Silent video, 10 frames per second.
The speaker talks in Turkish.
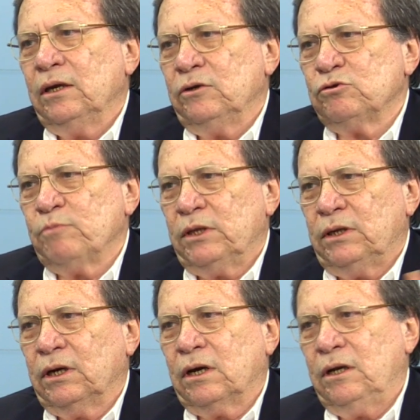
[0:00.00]
100
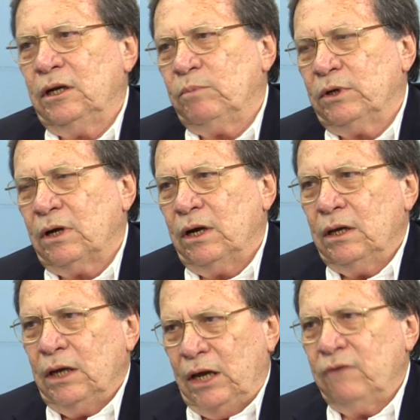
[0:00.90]
metrekarelik bir
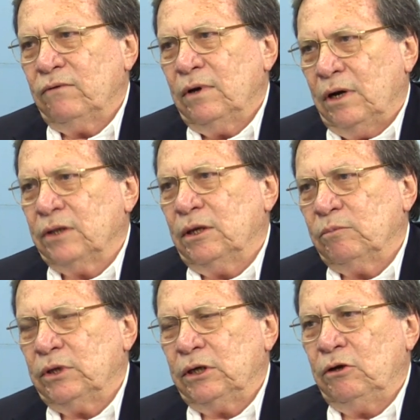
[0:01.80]
ev
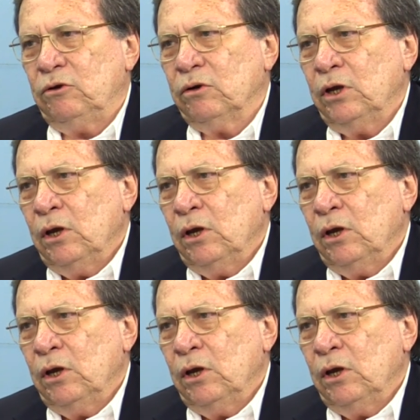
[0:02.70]
anlamına geliyor.